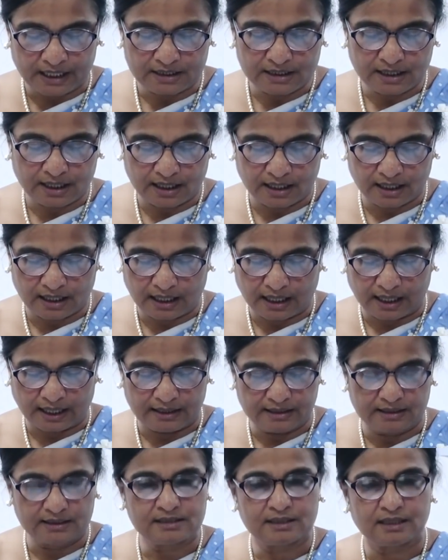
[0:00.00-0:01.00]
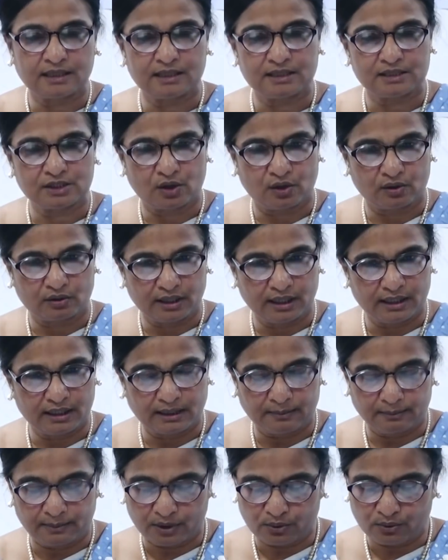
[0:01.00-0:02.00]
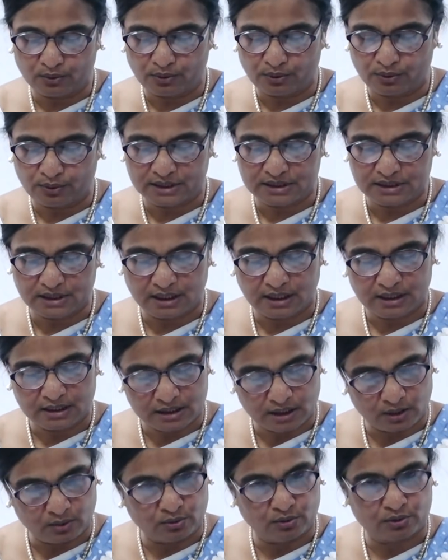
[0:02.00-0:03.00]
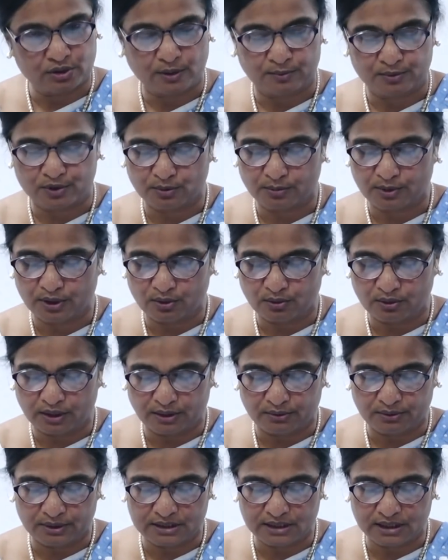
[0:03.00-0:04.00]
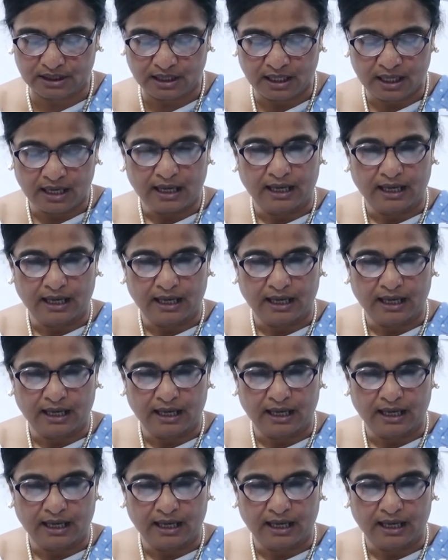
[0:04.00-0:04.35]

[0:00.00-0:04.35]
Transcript: এছাড়া আইডিসিআরের যে হটলাইন নাম্বারগুলো রয়েছে সেগুলো সবসময় খোলা রয়েছে